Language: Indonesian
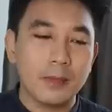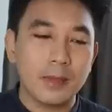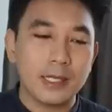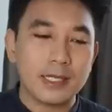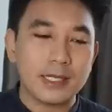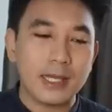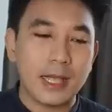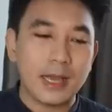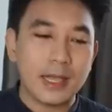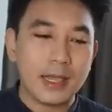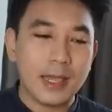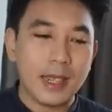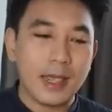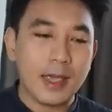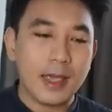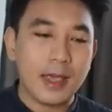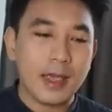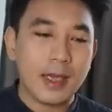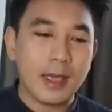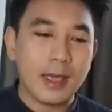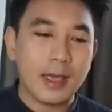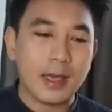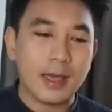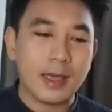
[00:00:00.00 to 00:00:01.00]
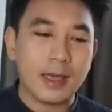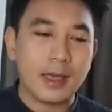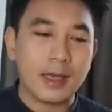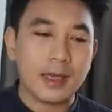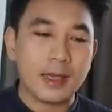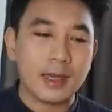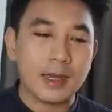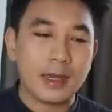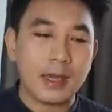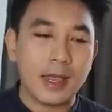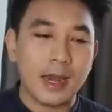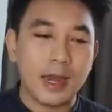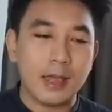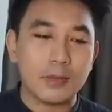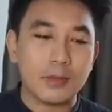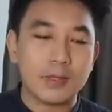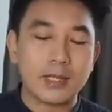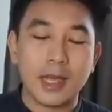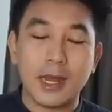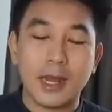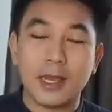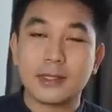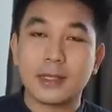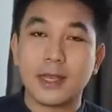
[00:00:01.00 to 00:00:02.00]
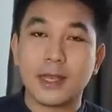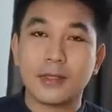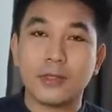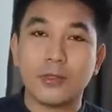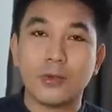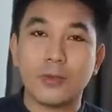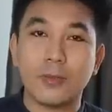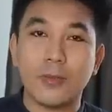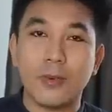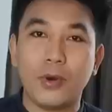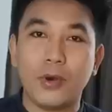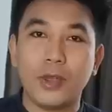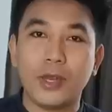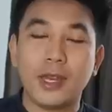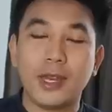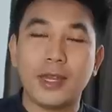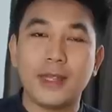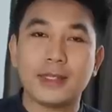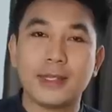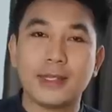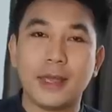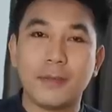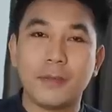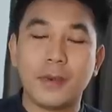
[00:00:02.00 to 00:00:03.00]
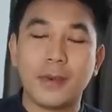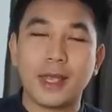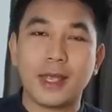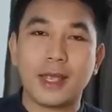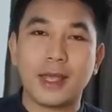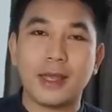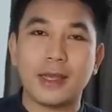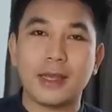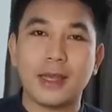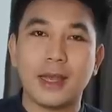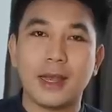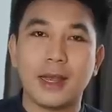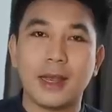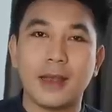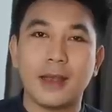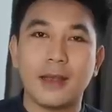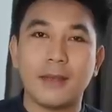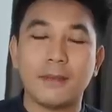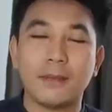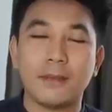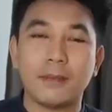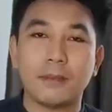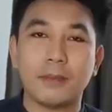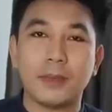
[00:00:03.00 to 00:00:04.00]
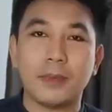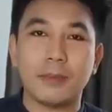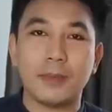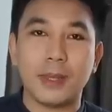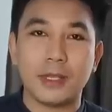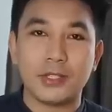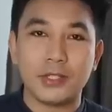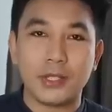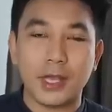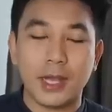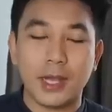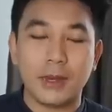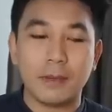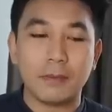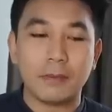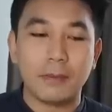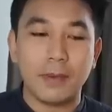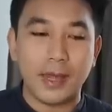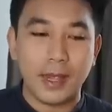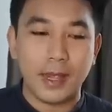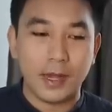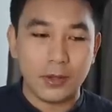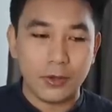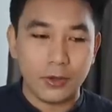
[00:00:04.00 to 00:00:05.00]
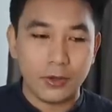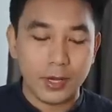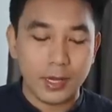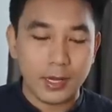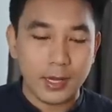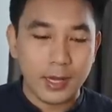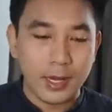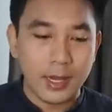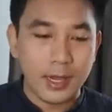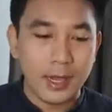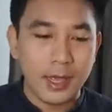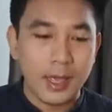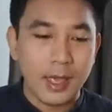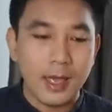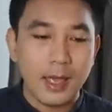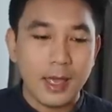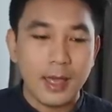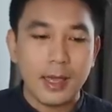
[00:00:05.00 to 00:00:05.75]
Misalnya uh, dalam salah satu poin yang disampaikan dalam pembacaan pleido ini